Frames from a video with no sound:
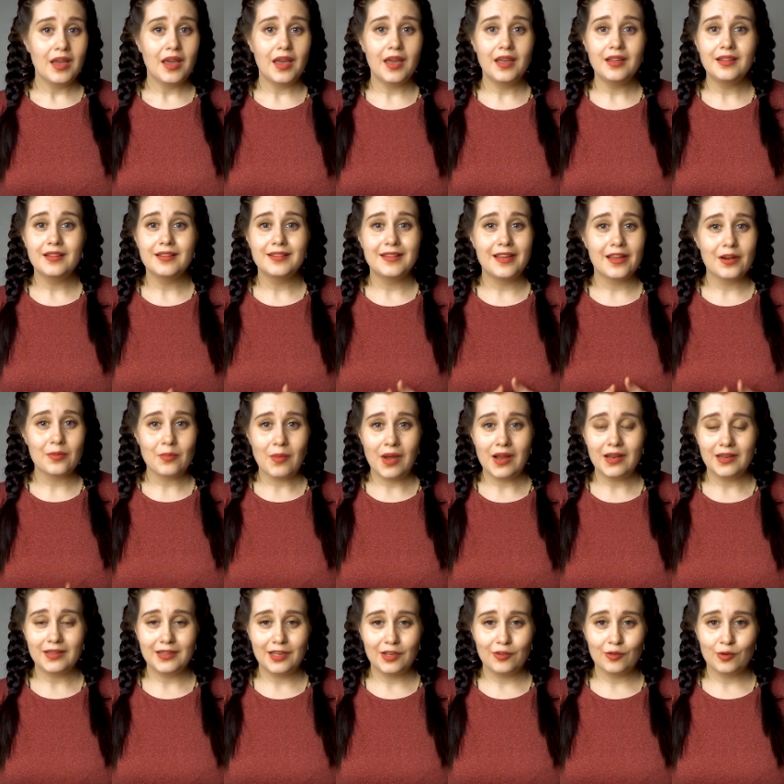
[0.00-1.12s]
Это
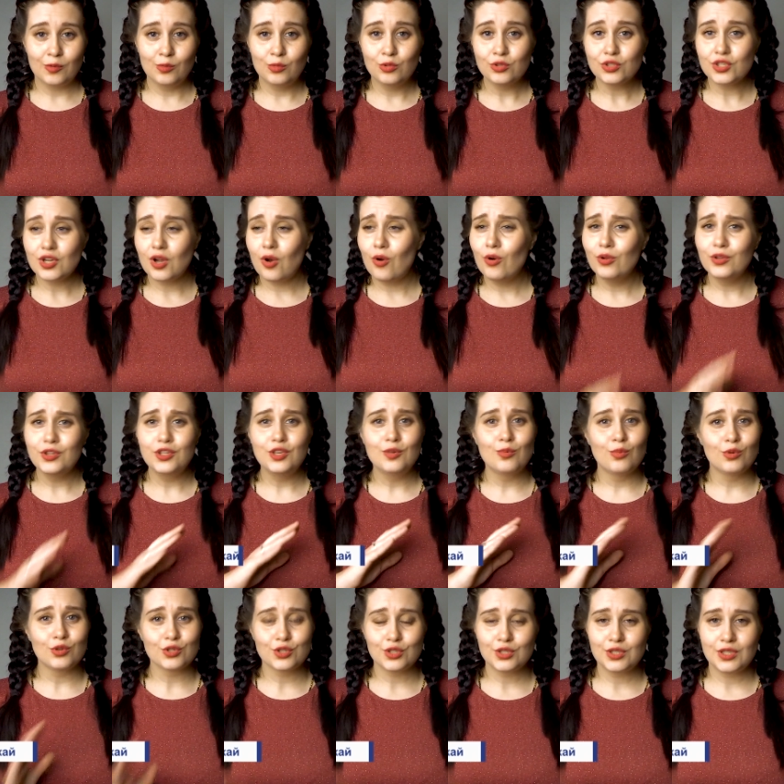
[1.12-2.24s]
нормально для его мужа, он не
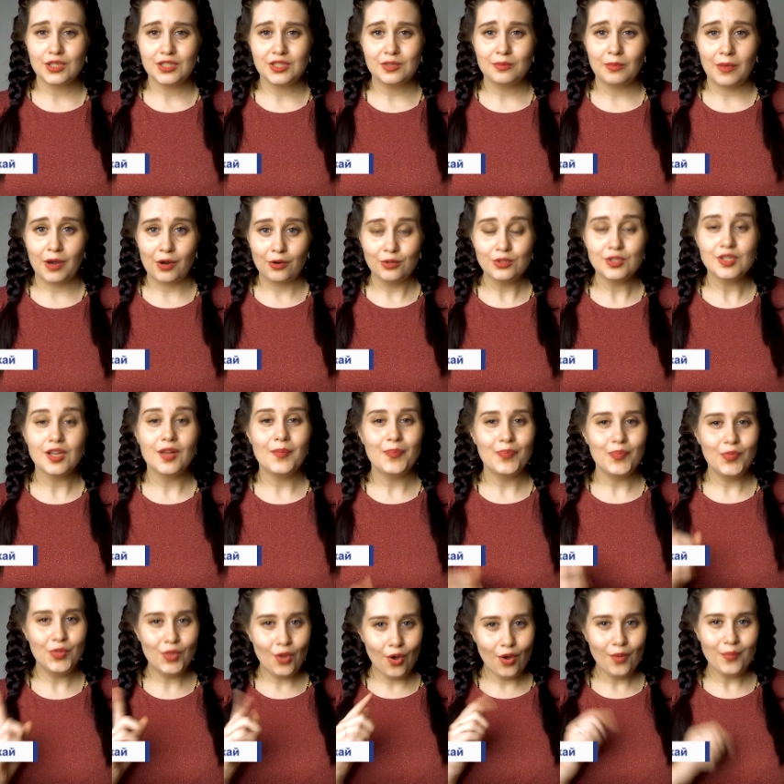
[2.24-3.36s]
может с этим бороться,
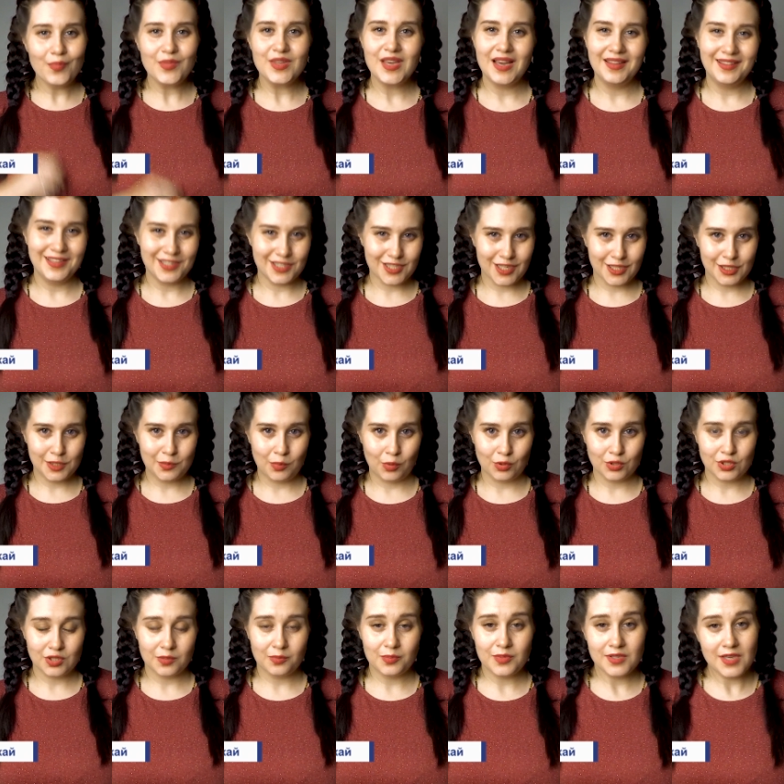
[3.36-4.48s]
но я нашла
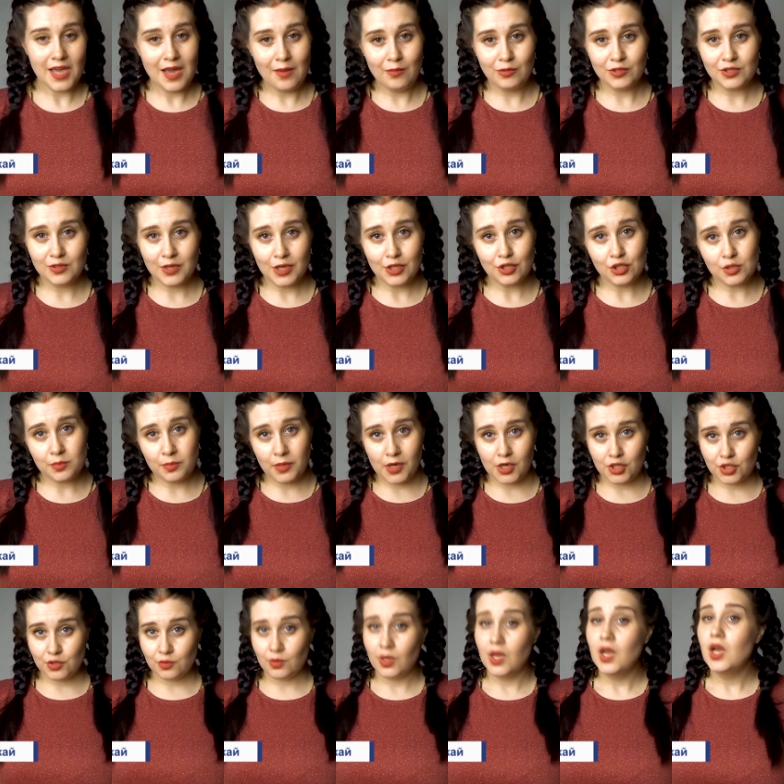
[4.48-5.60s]
способ. Я ему сразу
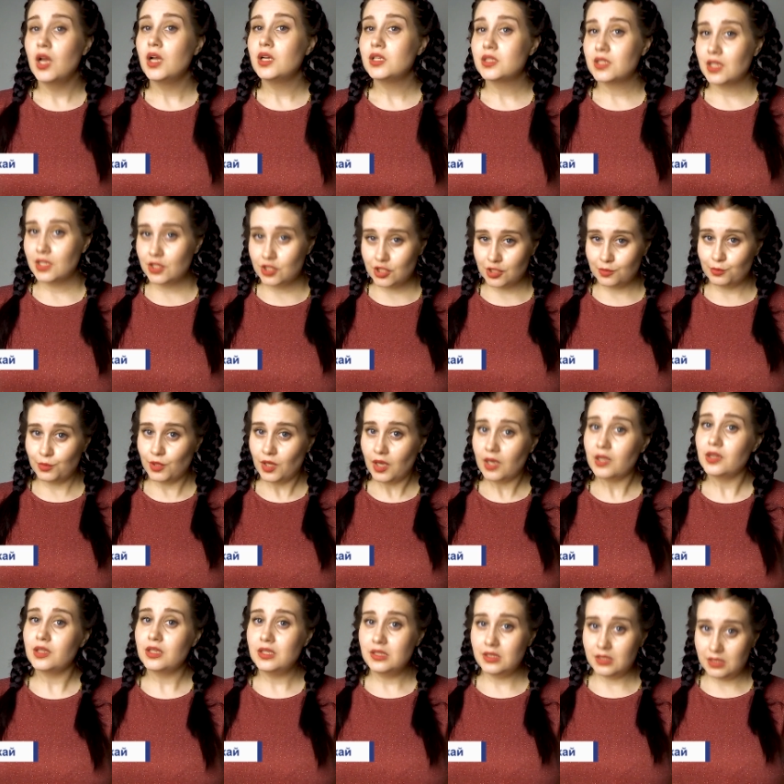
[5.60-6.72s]
спрашиваю, скажи мне,
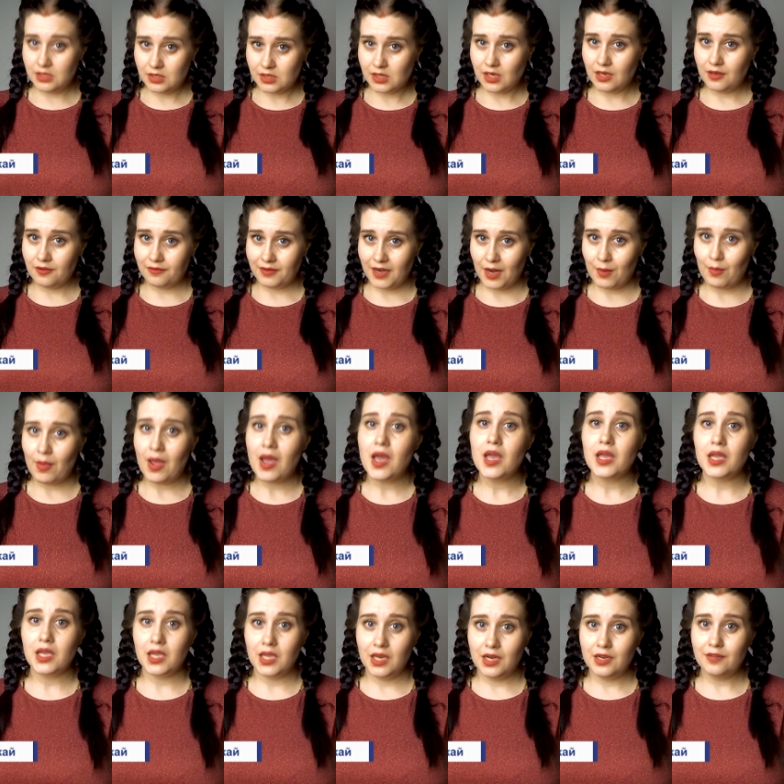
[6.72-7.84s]
это индийское время
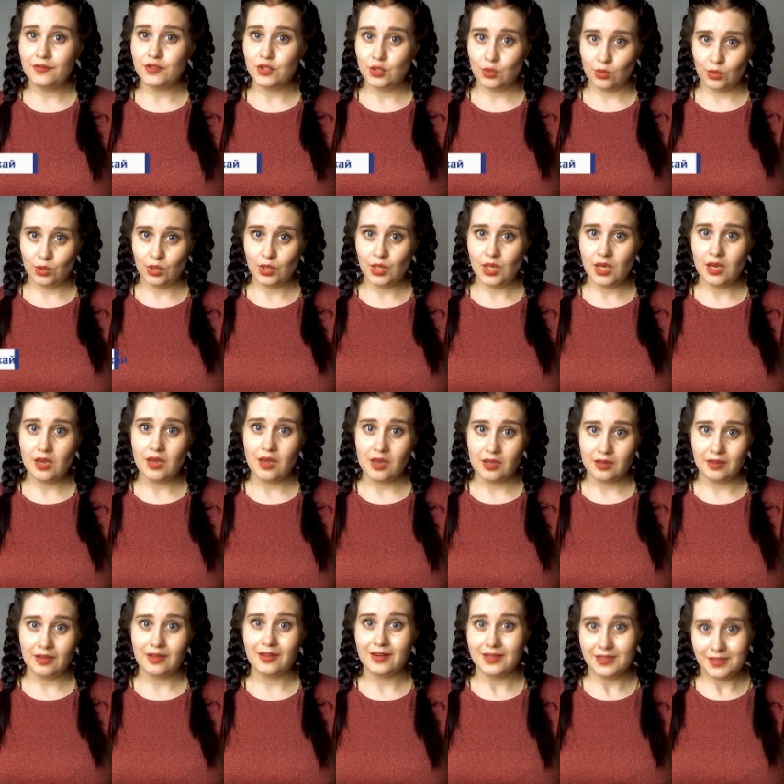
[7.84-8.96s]
или все-таки
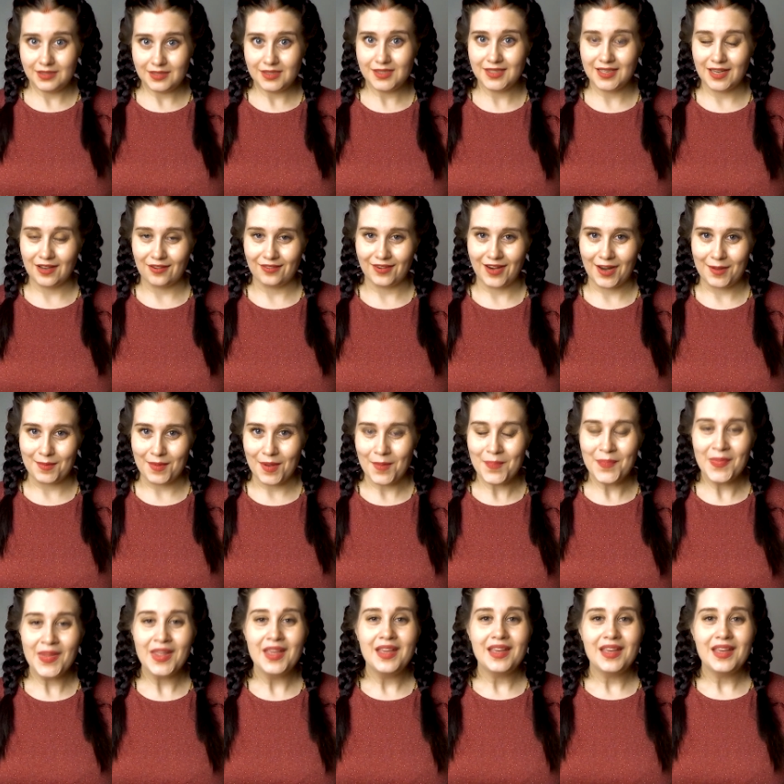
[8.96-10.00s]
это российское время?